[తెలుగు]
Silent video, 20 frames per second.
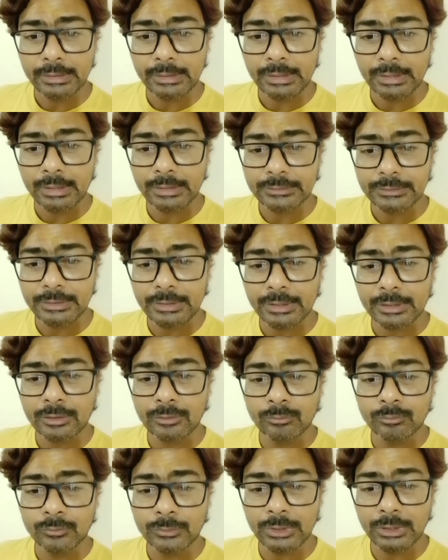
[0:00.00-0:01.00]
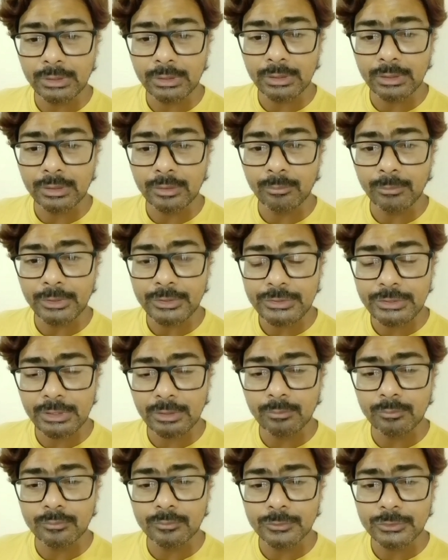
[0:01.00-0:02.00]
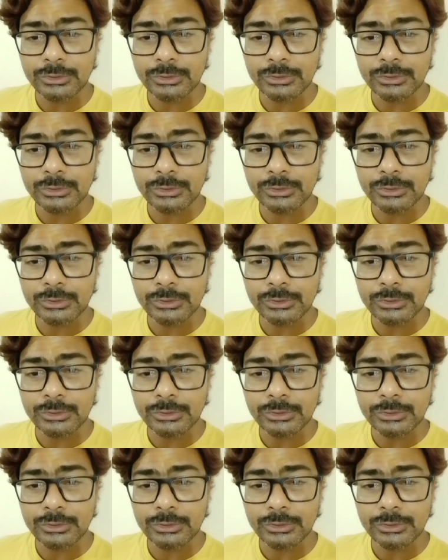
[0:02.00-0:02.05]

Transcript: నా సిరకం మద్యం